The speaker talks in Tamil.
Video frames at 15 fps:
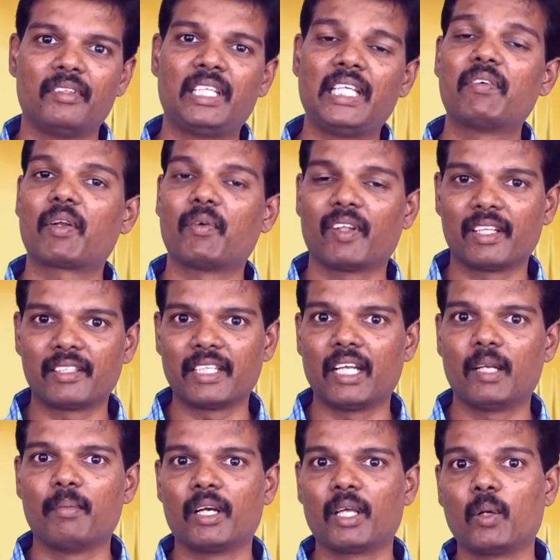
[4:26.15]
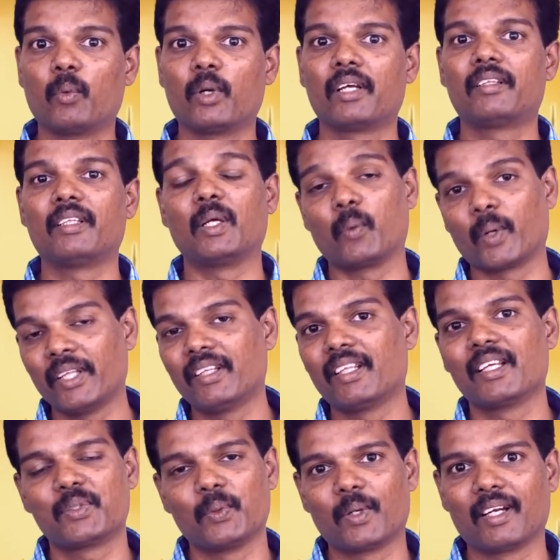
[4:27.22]
தீவிரவாத செயல்பாடுகள் உலகத்தில்
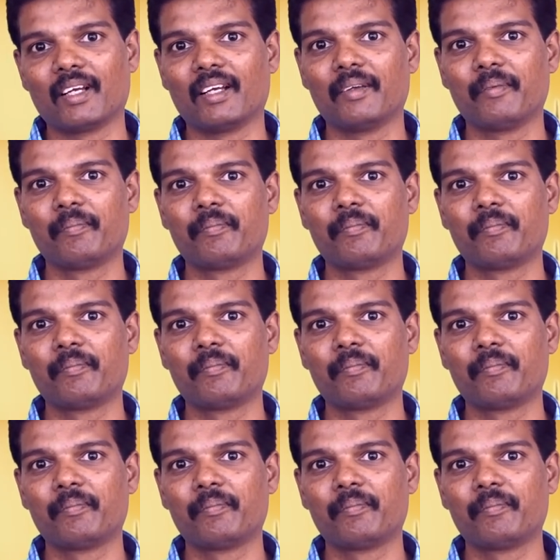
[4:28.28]
குறைந்ததா சொல்றாங்க